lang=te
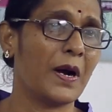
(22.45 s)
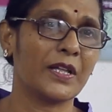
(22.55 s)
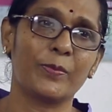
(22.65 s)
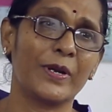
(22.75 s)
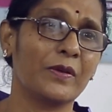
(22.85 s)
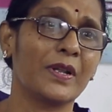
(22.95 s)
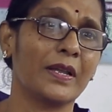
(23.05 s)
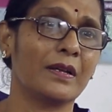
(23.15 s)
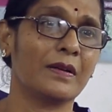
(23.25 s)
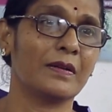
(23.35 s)

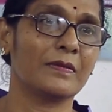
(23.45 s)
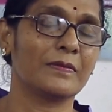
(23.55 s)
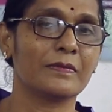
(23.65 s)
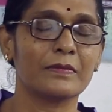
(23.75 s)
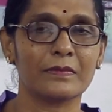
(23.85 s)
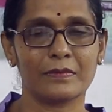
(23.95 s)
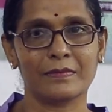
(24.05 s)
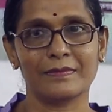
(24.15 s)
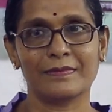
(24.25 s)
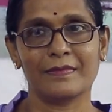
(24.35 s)
బాధపడుకునైనా
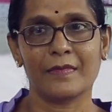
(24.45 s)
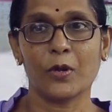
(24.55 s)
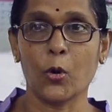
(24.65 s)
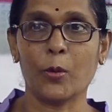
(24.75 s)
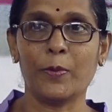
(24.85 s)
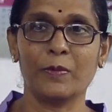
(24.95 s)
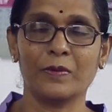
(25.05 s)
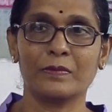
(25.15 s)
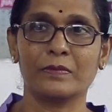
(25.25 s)
కోపము